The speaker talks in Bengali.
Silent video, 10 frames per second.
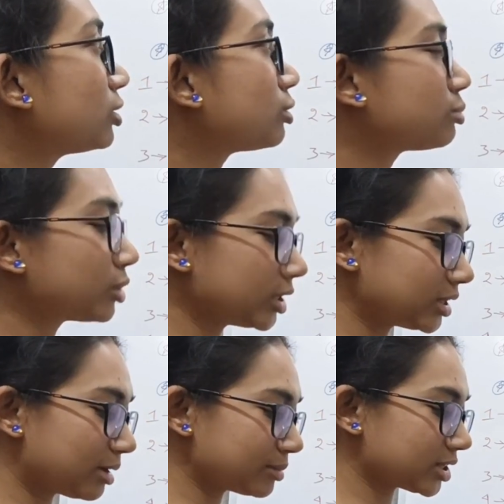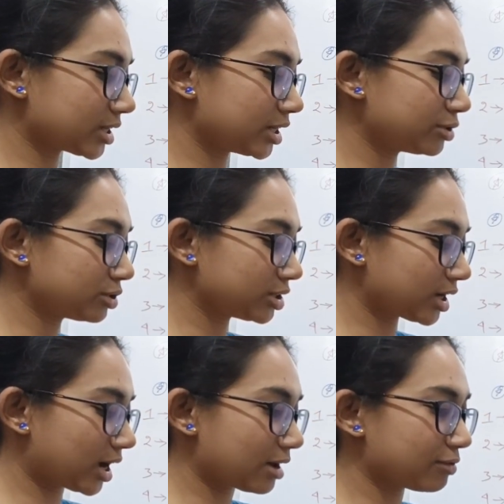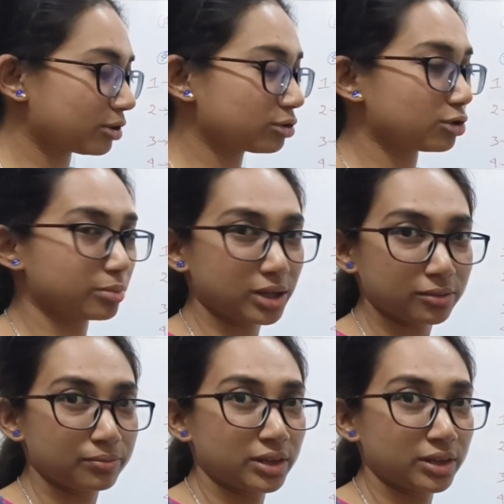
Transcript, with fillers: তো বলে দিলাম যে ডেলি রুটিনটা কারা ফলো করবে